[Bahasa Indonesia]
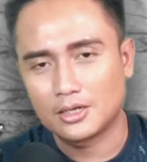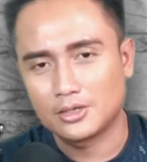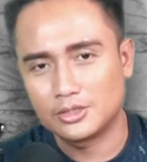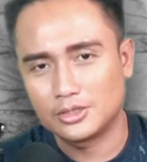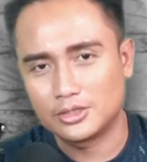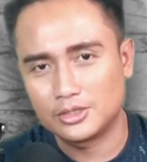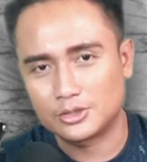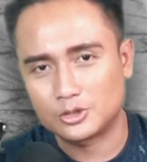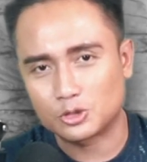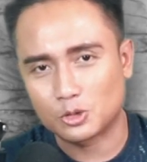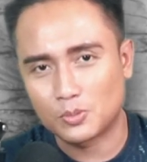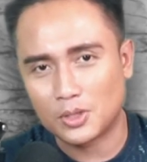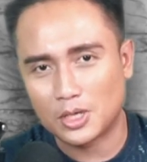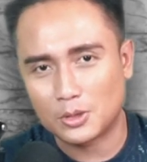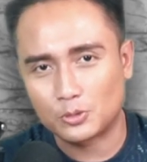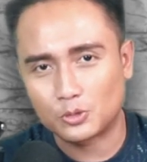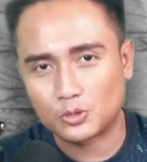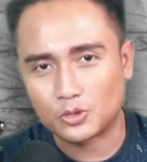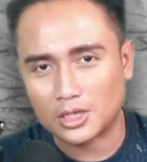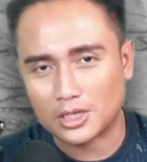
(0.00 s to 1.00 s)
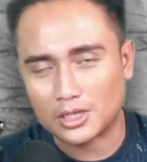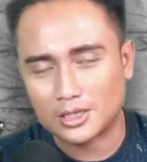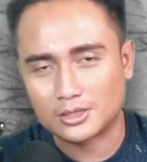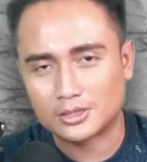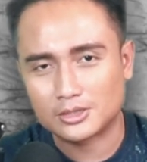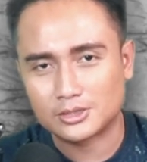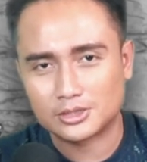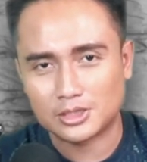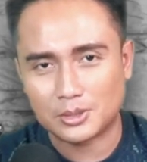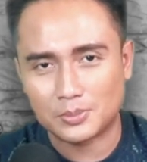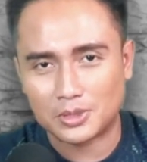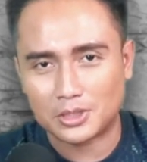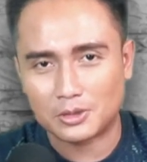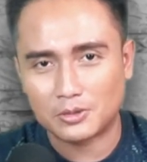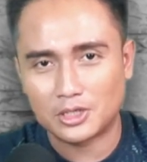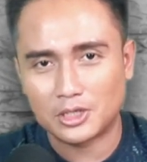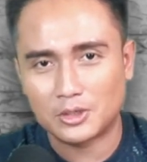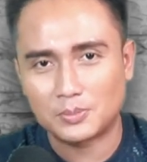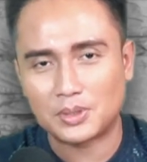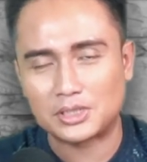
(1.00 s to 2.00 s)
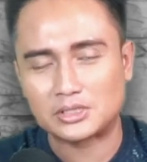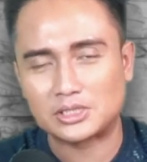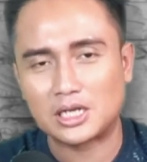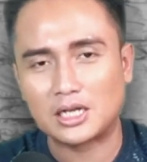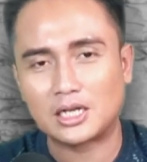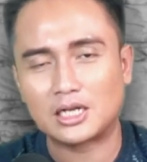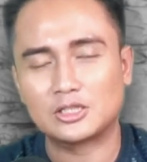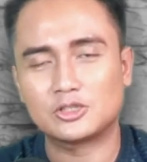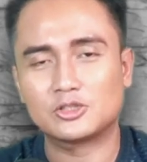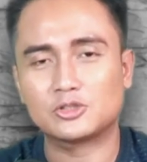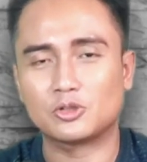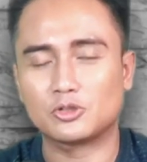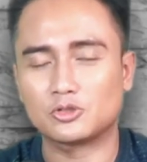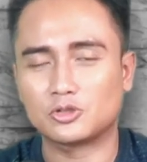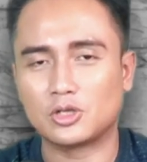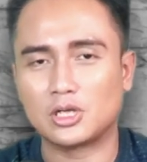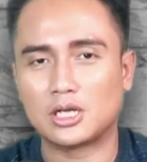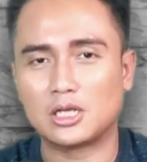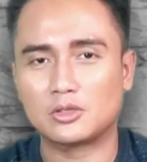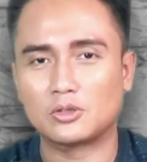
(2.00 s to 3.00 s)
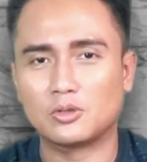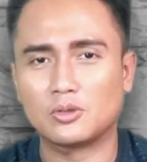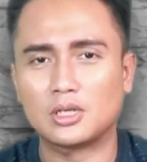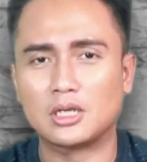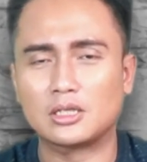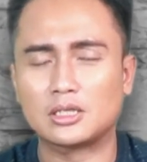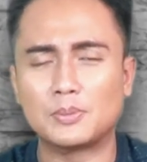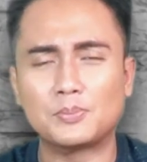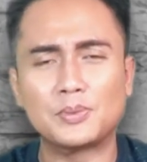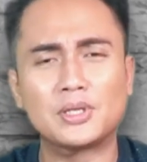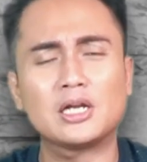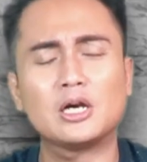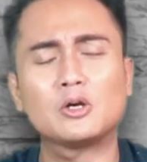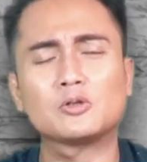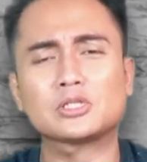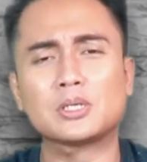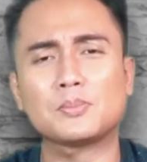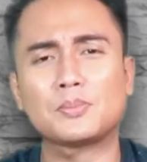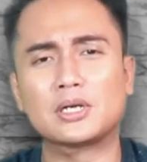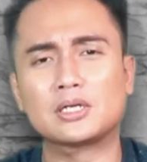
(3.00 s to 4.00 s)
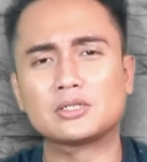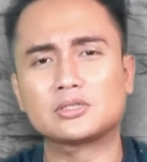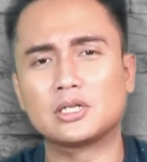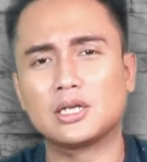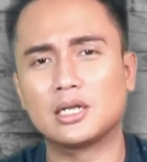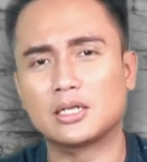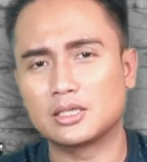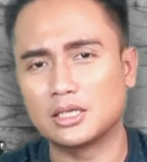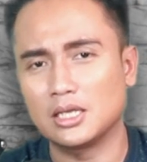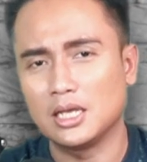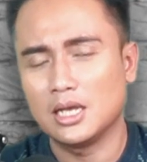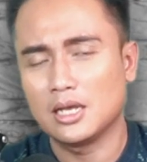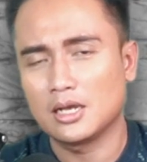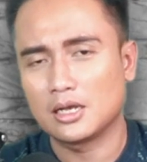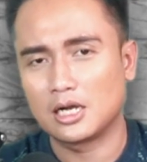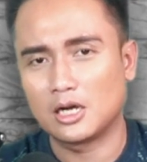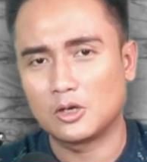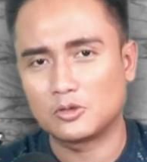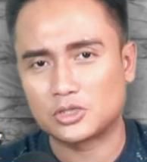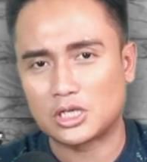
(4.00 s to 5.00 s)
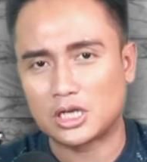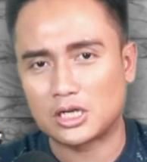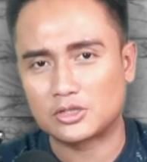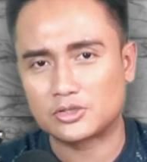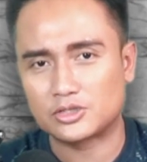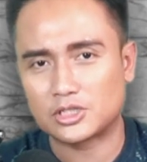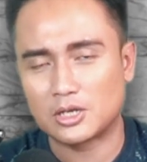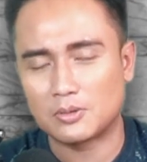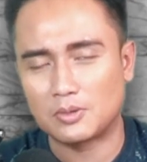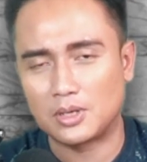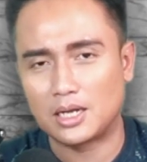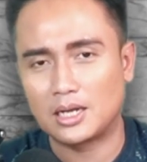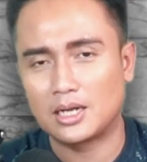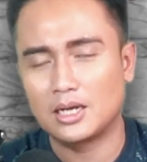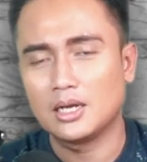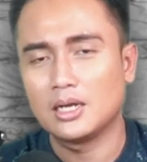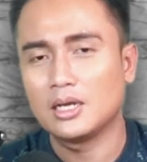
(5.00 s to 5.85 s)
dicoba untuk ah siapa tahu ini dipasangkan cocok atau enggak. Tapi nggak usah berkecil hati, nggak usah kecewa.